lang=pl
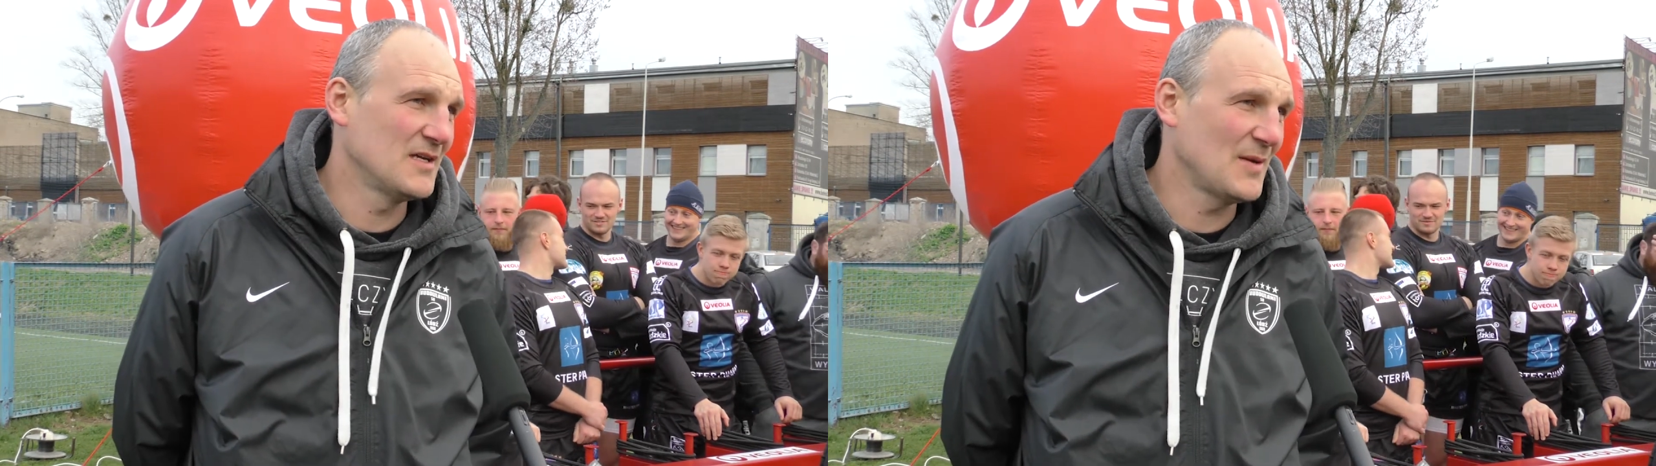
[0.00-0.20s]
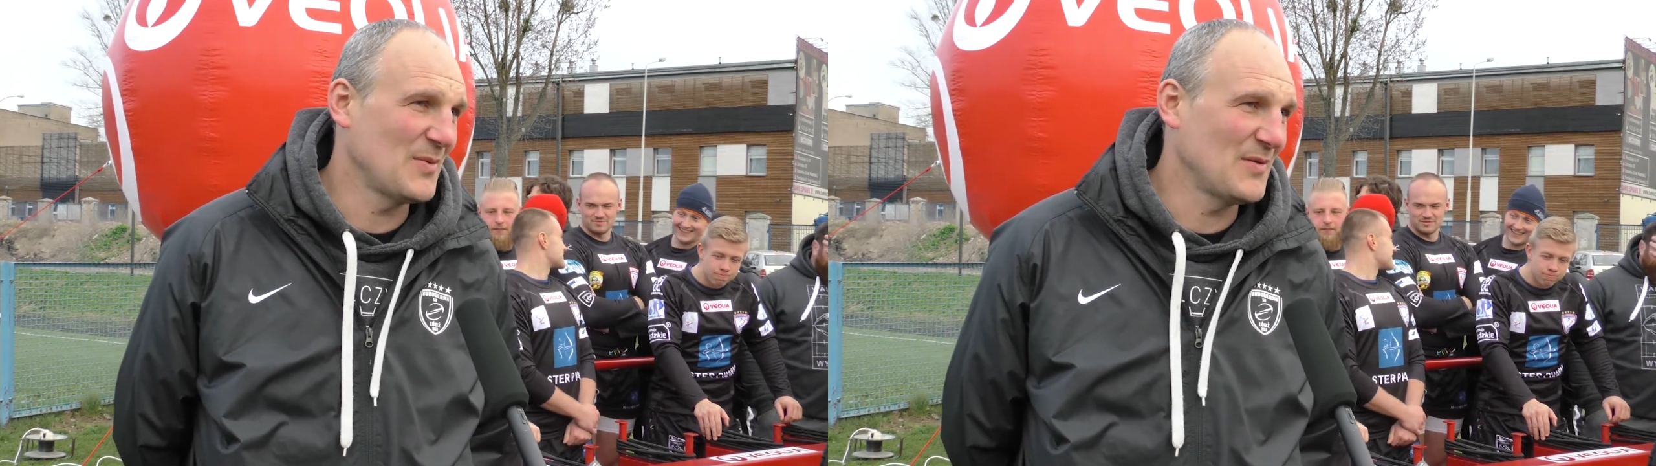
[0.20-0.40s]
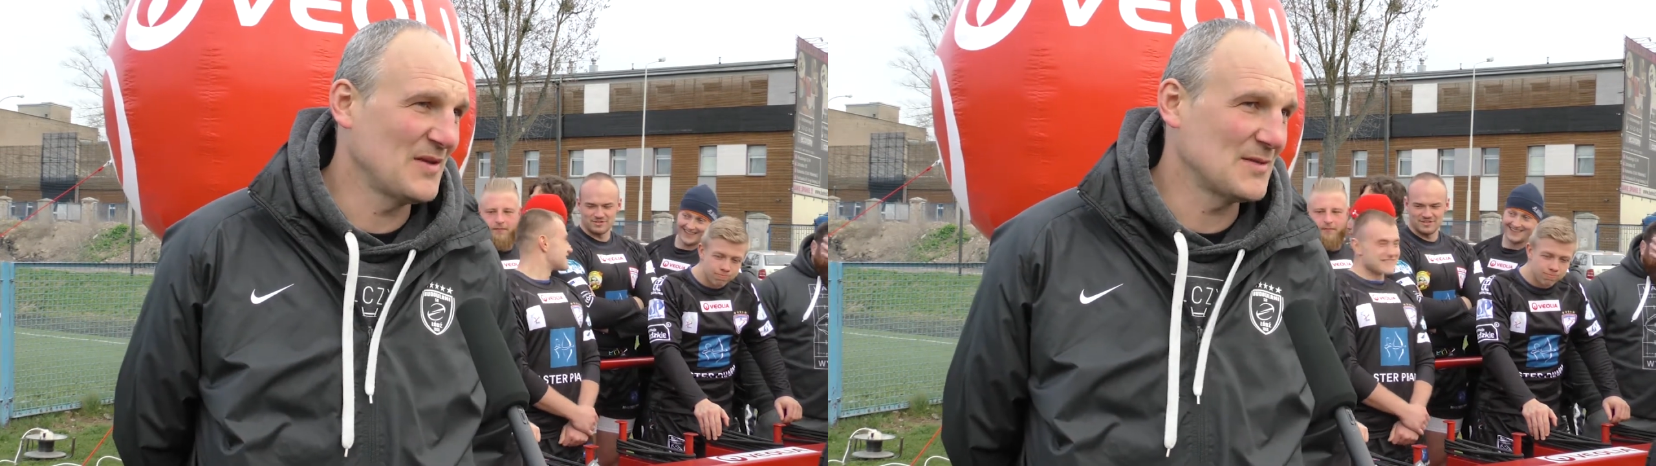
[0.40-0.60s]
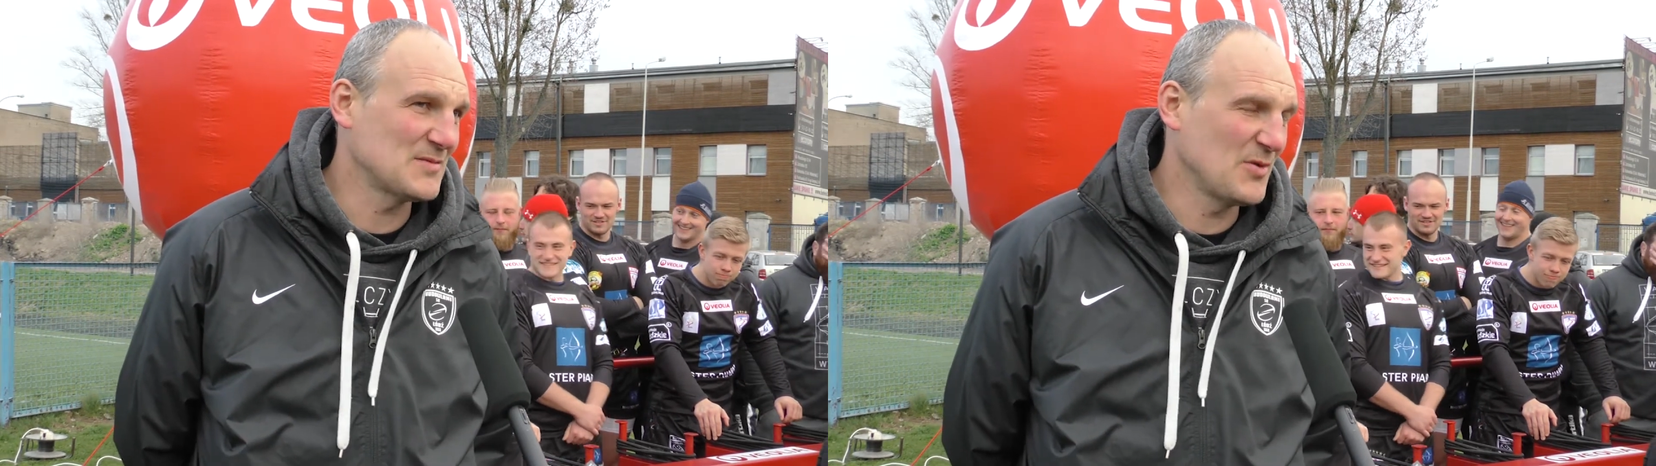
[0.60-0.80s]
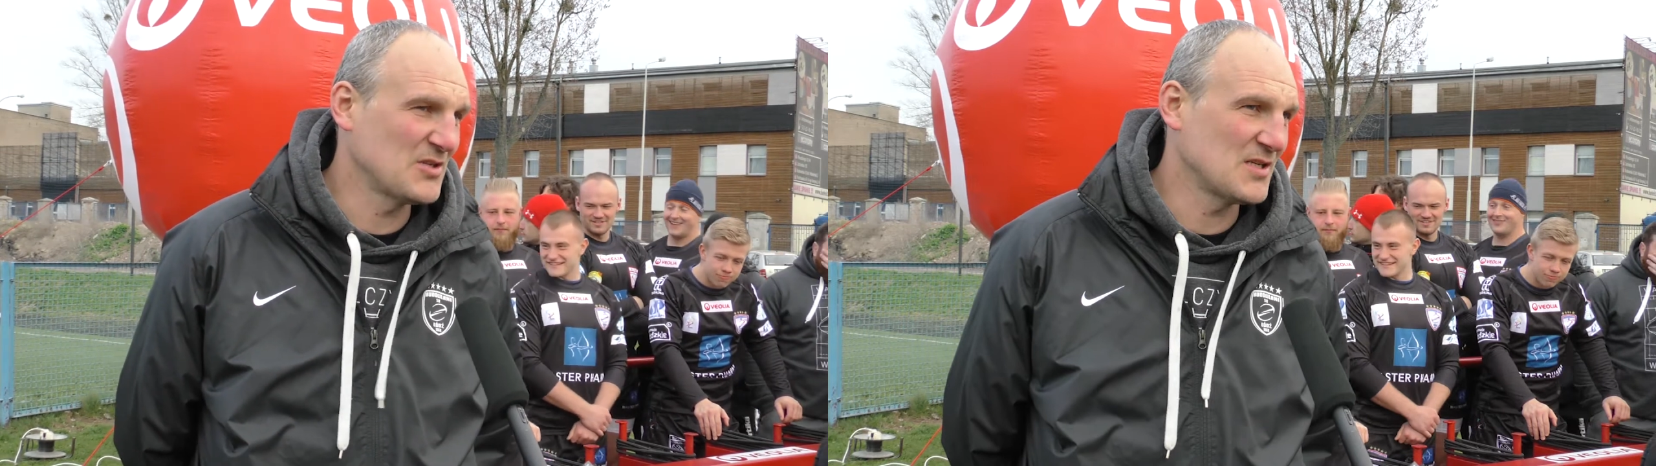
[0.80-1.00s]
E, ja
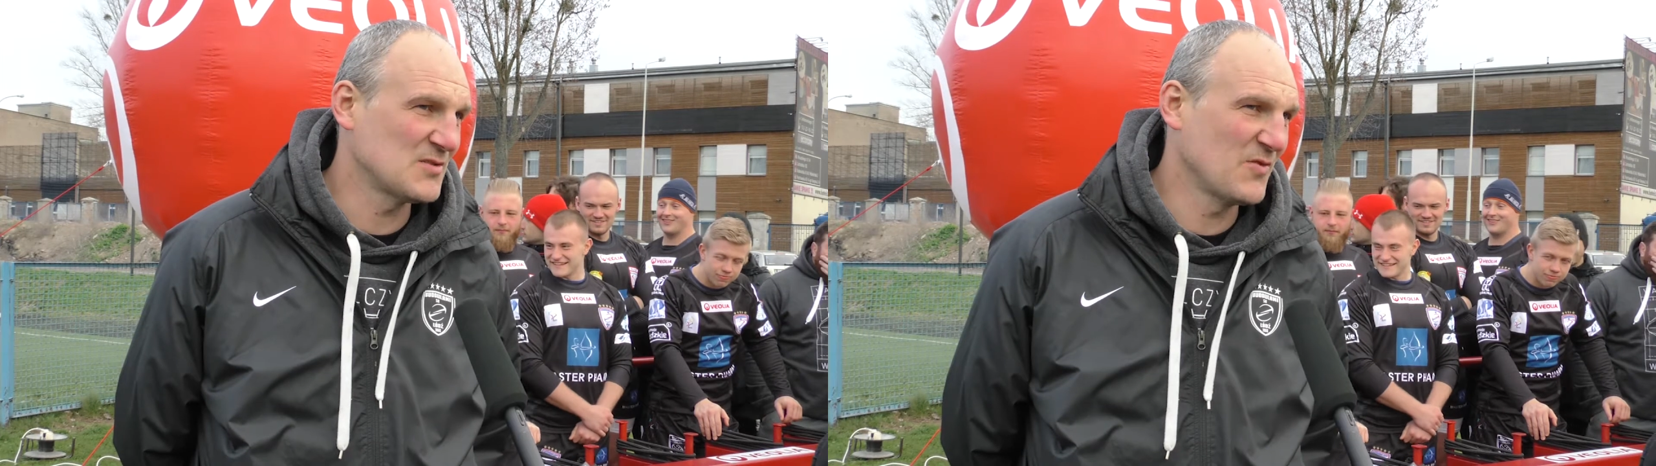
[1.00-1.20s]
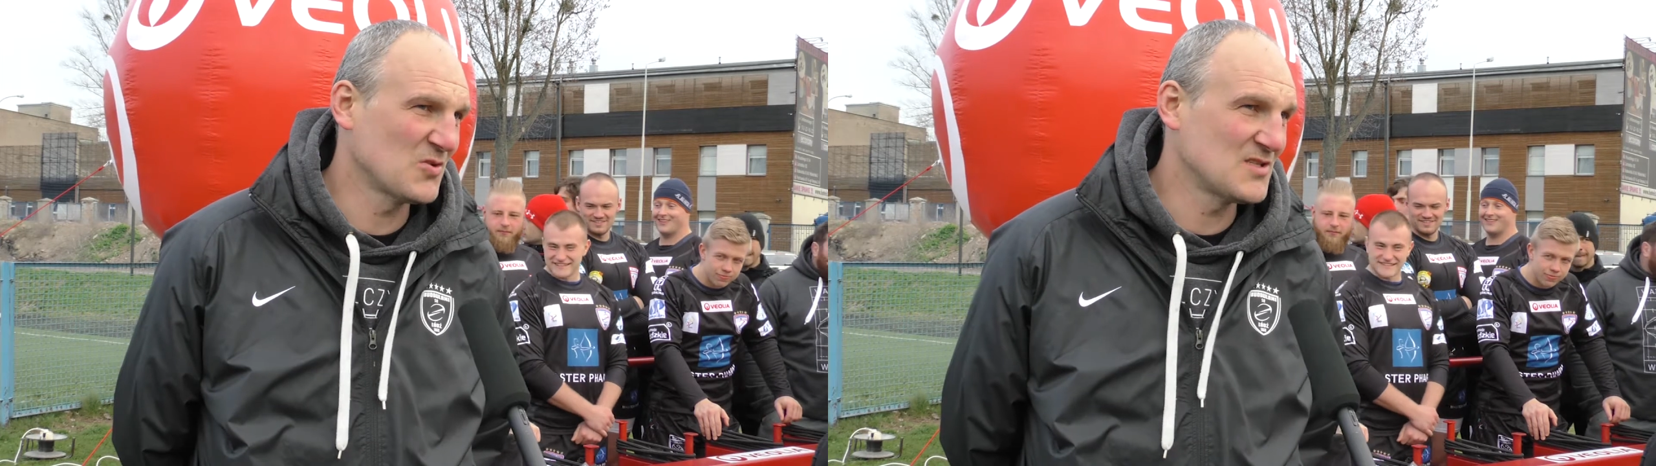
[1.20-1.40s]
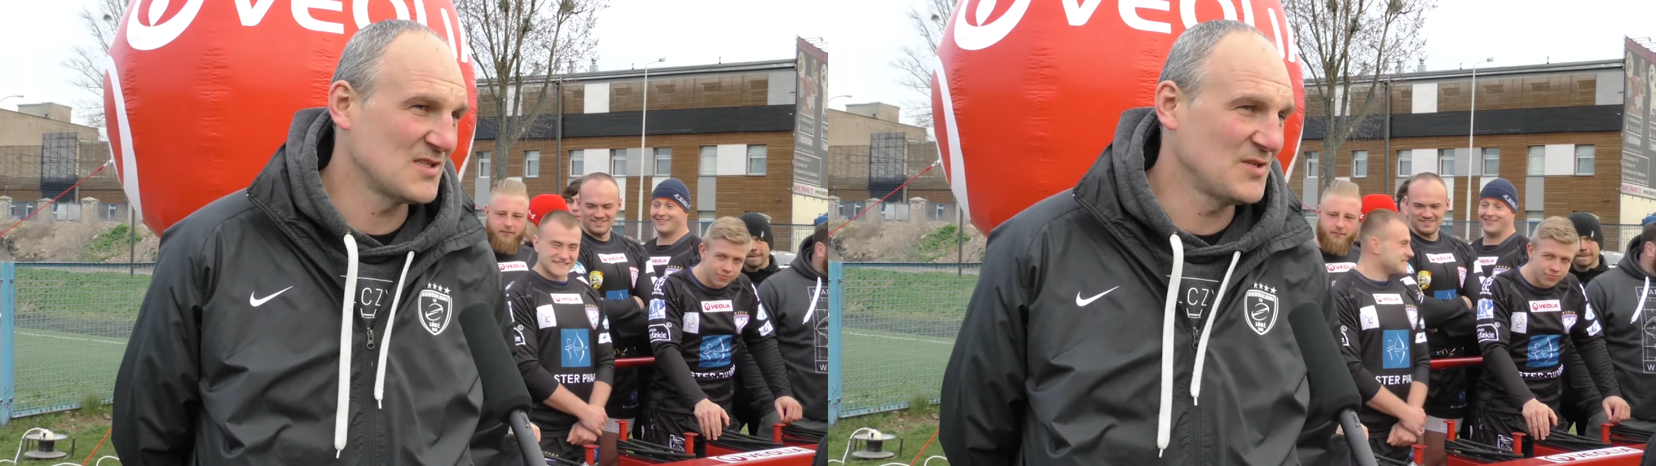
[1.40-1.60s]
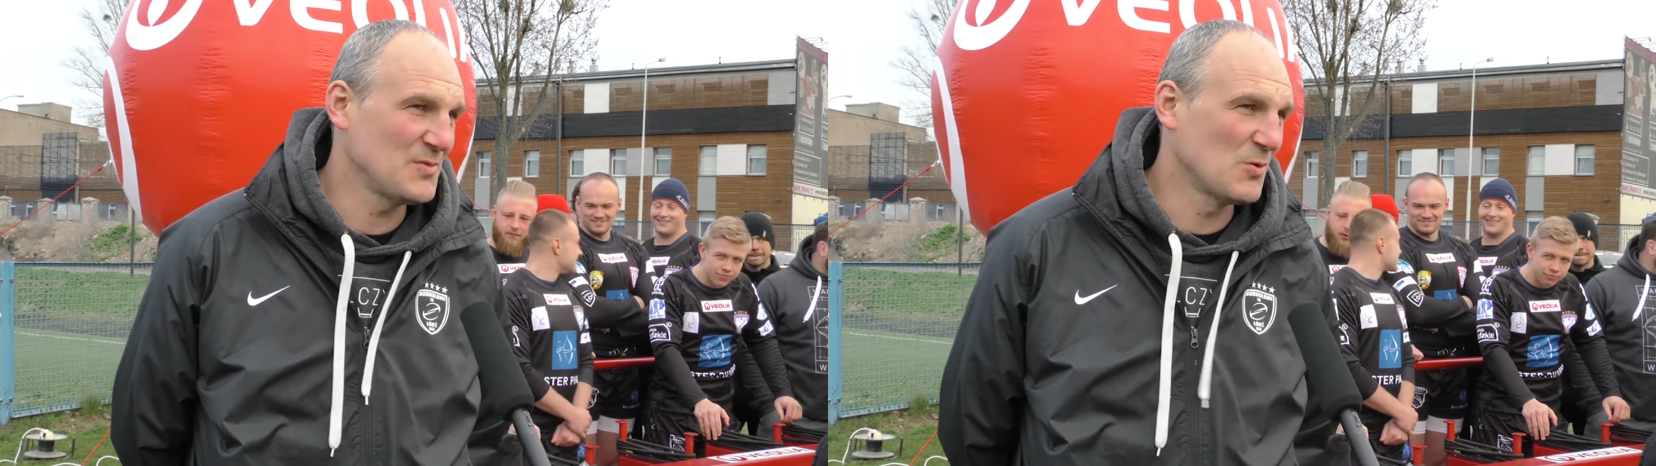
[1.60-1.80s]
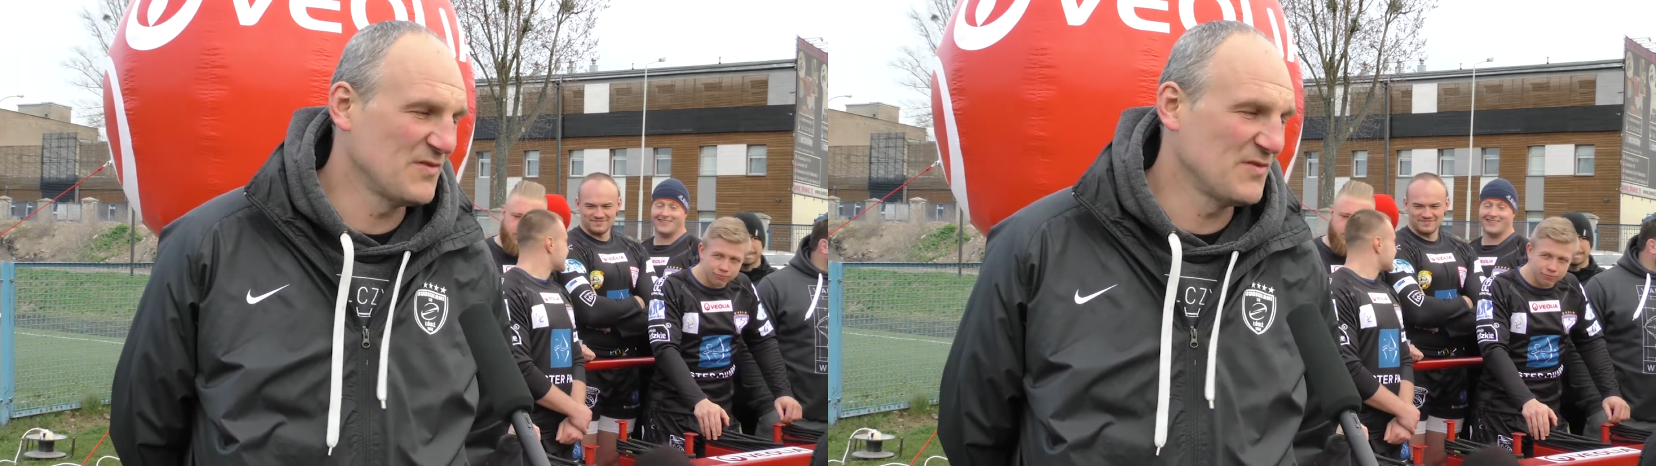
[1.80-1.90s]
pamiętam z moich czasów korzystaliśmy